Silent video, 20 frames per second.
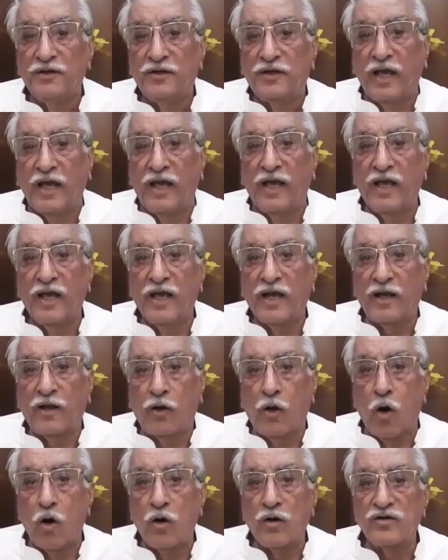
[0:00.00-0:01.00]
कि
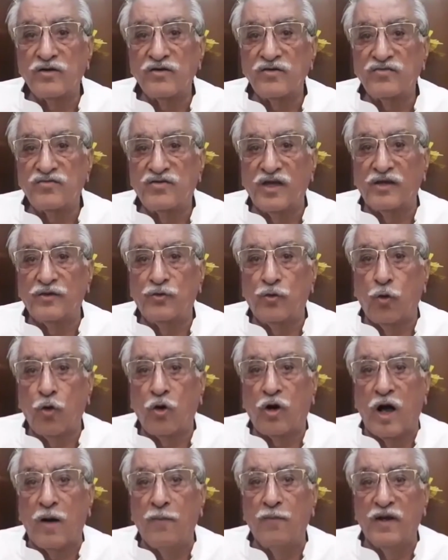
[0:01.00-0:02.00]
कांग्रेस से
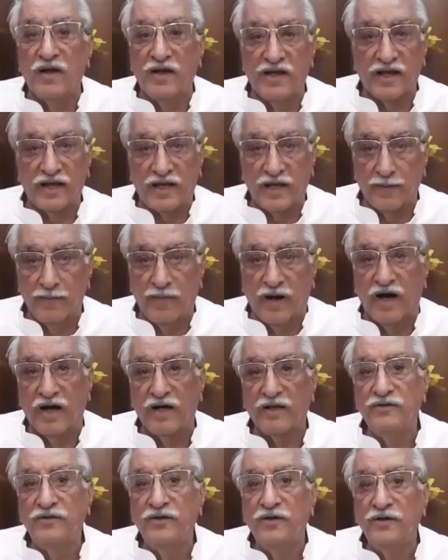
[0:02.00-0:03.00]
धोखा मिलने के
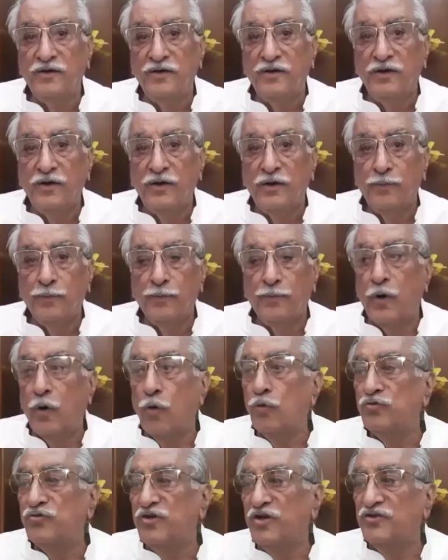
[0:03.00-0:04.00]
बाद मैं
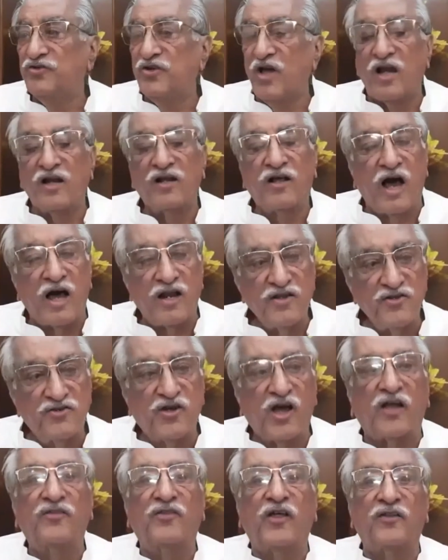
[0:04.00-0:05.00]
उनसे जानकारी
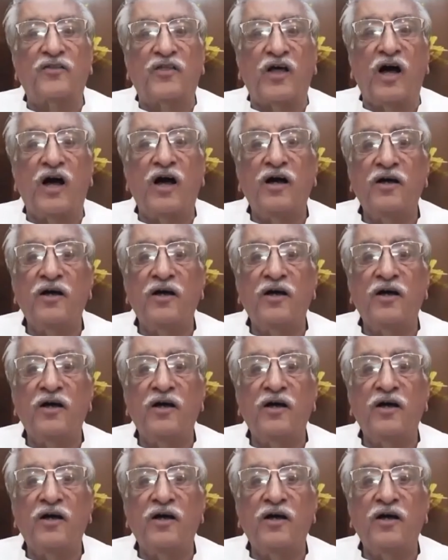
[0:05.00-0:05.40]
चाहता था